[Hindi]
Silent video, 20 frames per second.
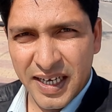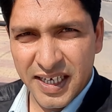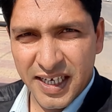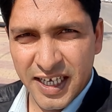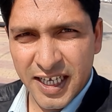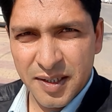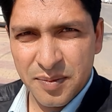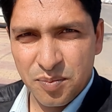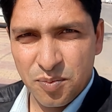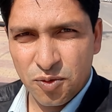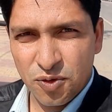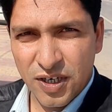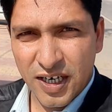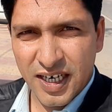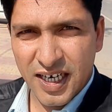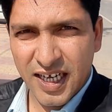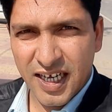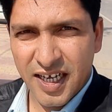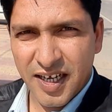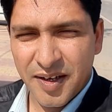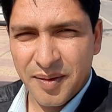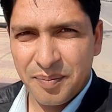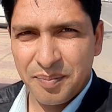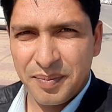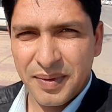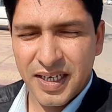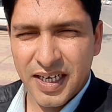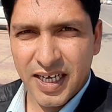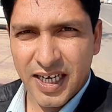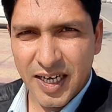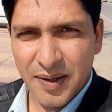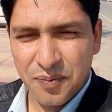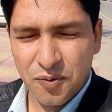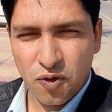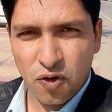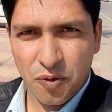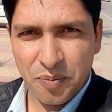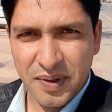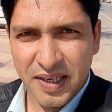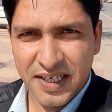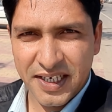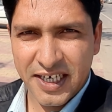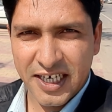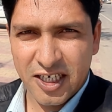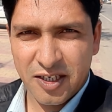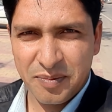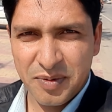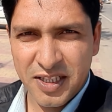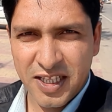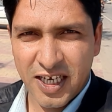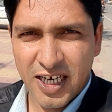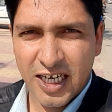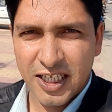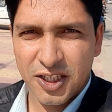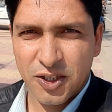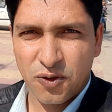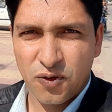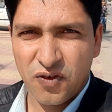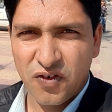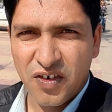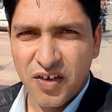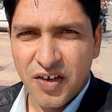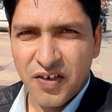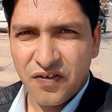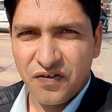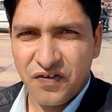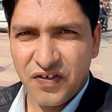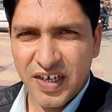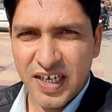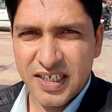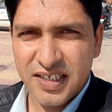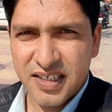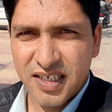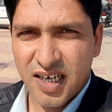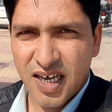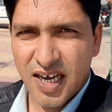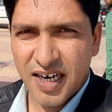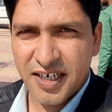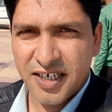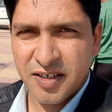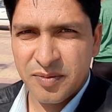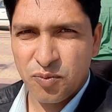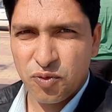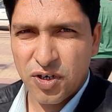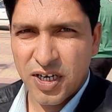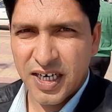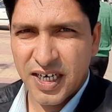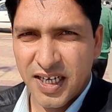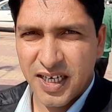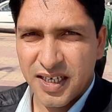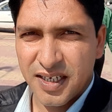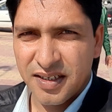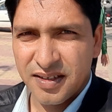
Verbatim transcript: आ गए हैं बुढ़ाना मैं आपको मेन गेट भी दिखाता हूँ पेज गार्डन बुढ़ाना